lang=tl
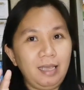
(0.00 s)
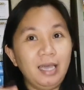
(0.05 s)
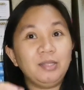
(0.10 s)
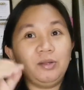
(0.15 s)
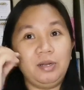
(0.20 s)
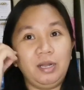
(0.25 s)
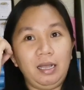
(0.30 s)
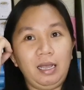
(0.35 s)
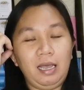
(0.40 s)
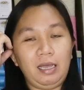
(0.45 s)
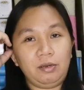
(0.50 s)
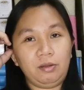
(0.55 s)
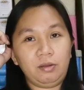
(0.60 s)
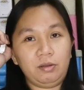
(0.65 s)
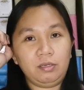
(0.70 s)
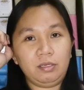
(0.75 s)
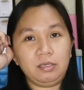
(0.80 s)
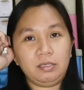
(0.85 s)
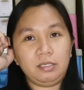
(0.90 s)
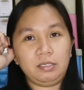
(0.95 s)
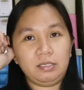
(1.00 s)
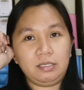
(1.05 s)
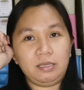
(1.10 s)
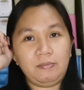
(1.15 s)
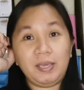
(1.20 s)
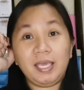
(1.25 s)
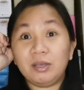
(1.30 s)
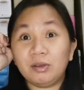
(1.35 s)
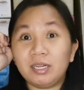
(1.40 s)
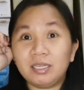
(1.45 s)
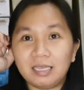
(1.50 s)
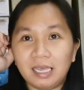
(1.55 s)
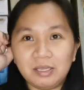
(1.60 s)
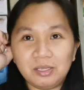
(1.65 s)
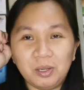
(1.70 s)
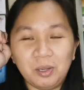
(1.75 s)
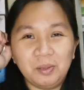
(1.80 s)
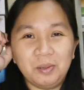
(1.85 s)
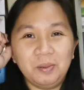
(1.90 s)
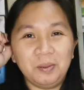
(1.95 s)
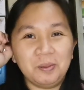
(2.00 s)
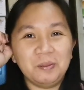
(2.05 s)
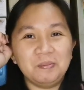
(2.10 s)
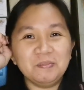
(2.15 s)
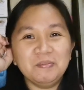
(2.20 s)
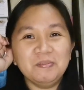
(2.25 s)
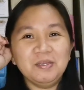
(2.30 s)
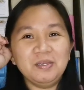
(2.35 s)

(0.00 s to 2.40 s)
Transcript: At eto na nga no, sabihin ko na sa inyo.